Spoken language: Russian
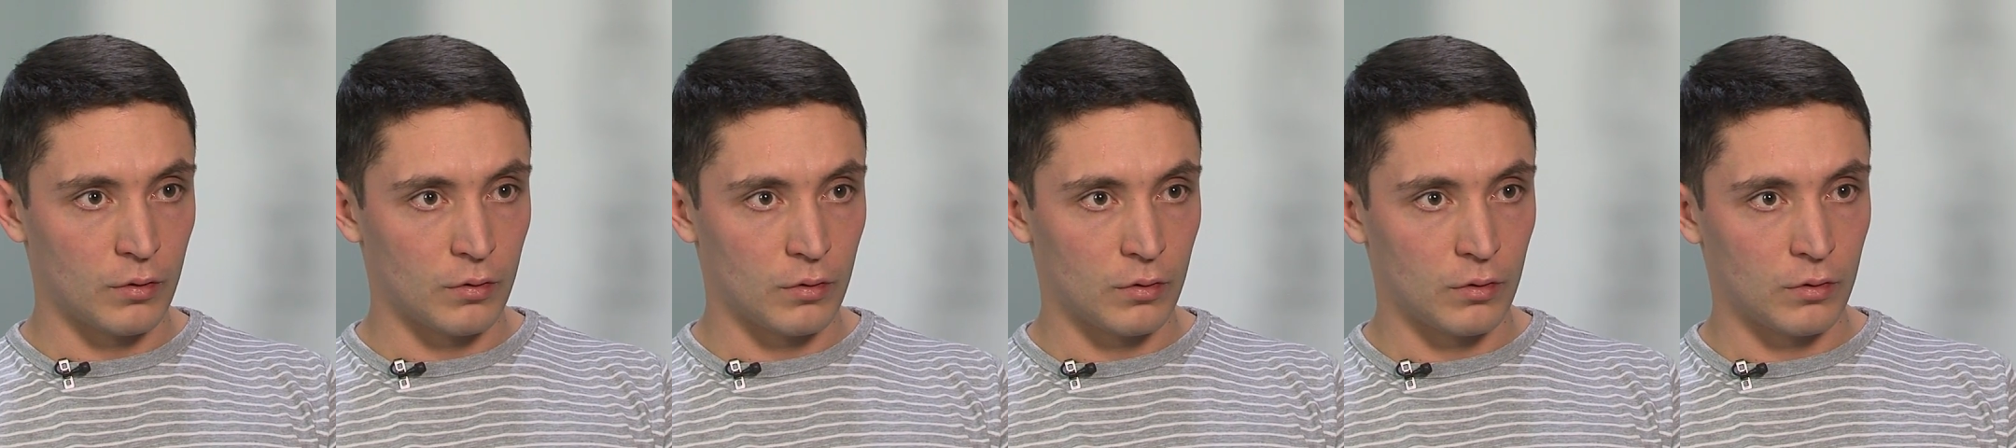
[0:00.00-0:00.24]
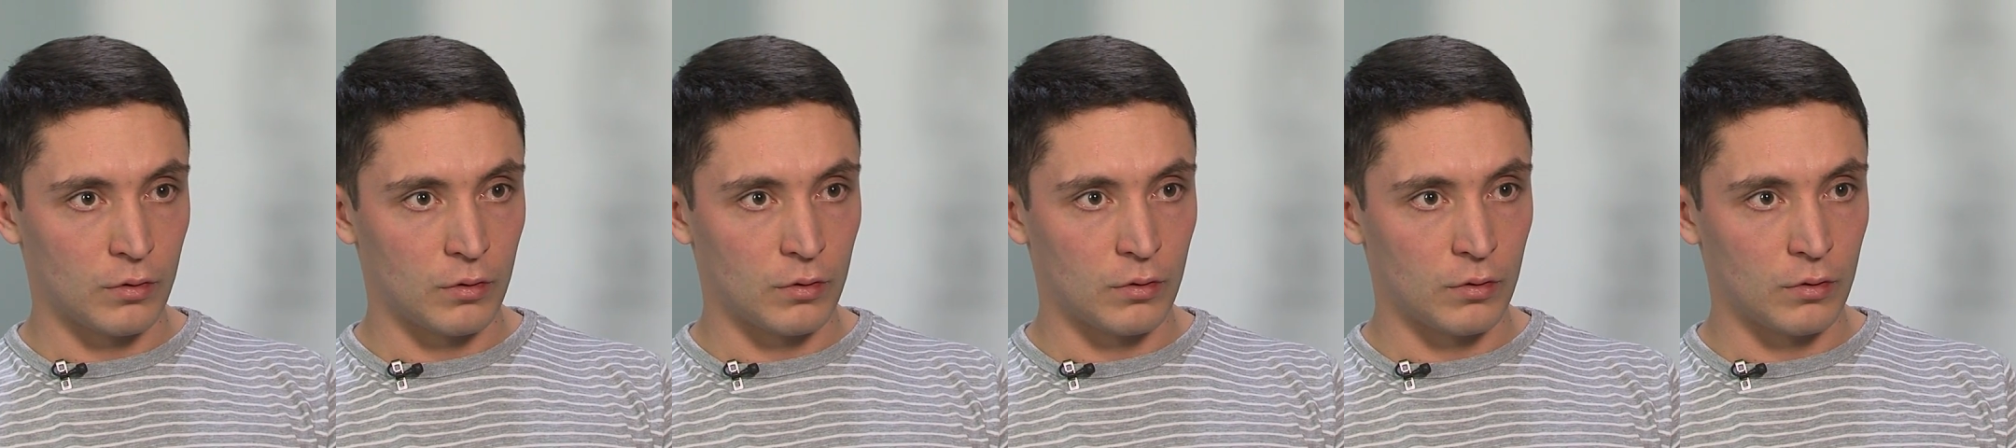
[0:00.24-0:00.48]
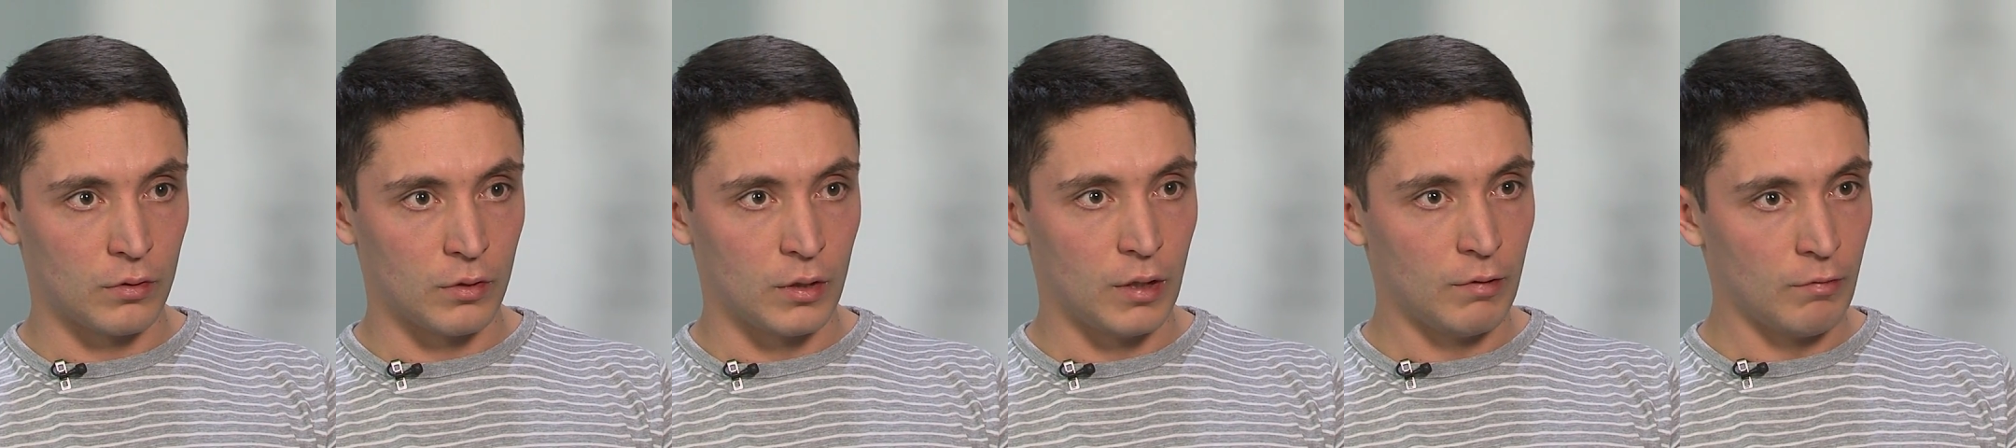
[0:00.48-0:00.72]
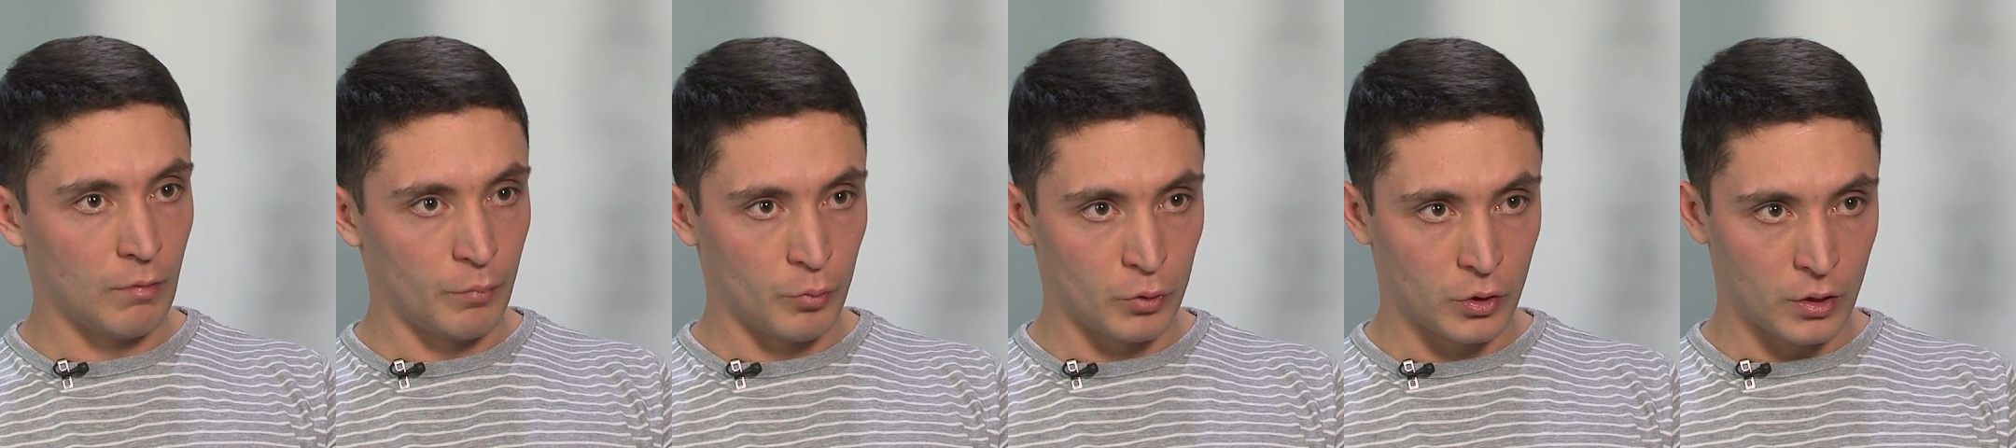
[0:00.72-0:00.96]
э,
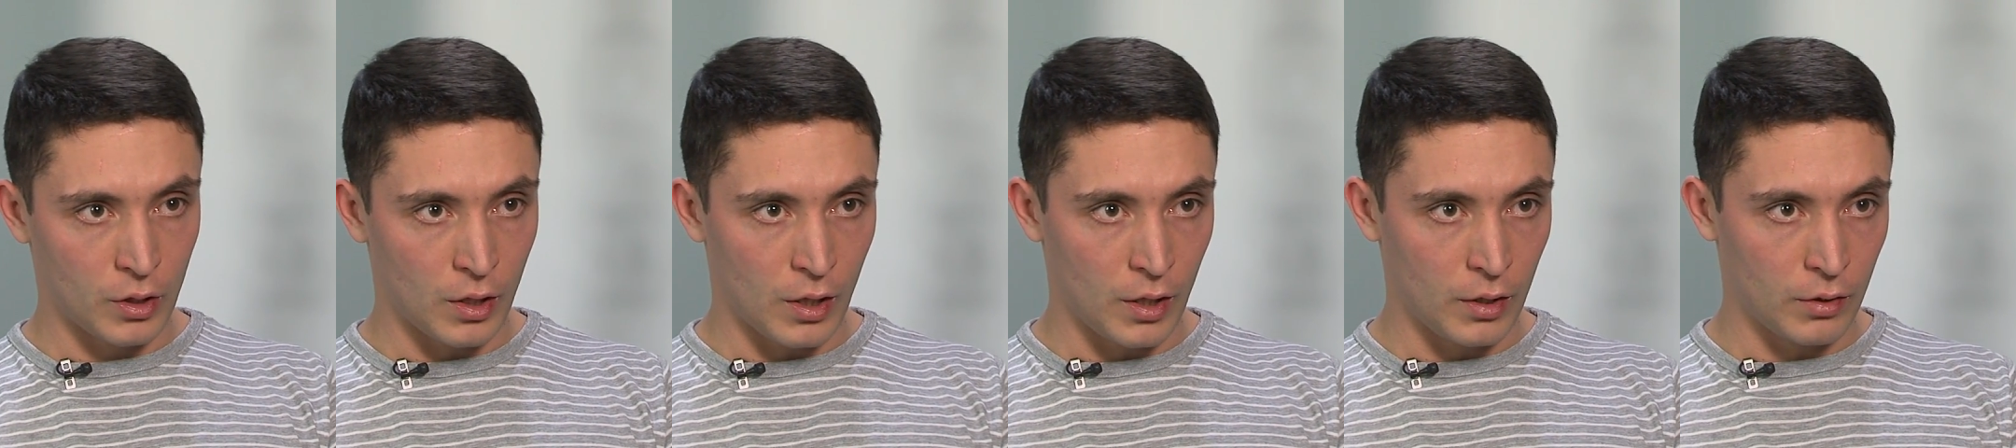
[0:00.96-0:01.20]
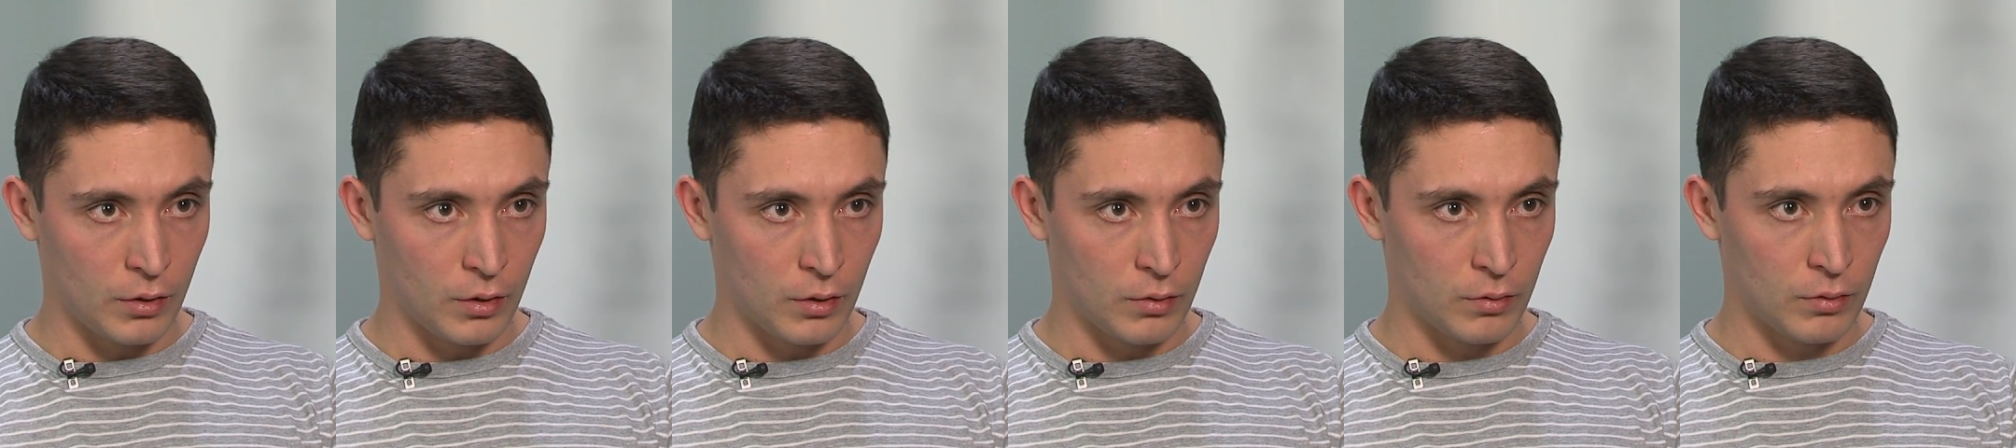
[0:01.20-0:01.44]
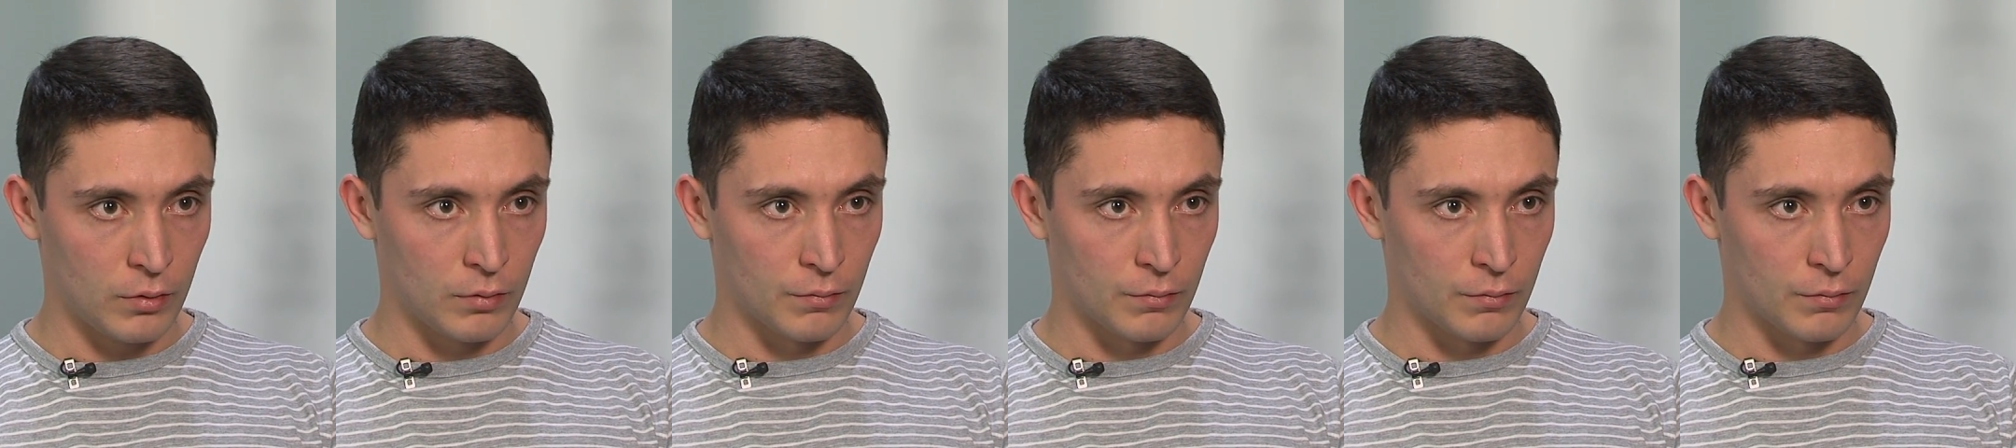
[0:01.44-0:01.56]
не выпускает,